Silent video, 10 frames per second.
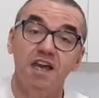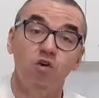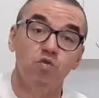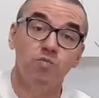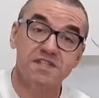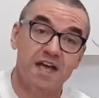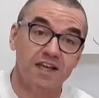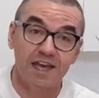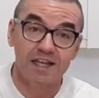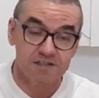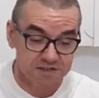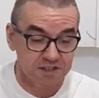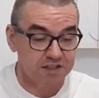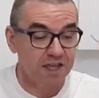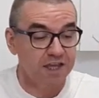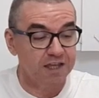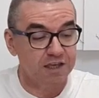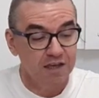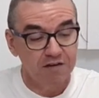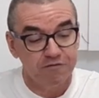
algumas raquetes que tem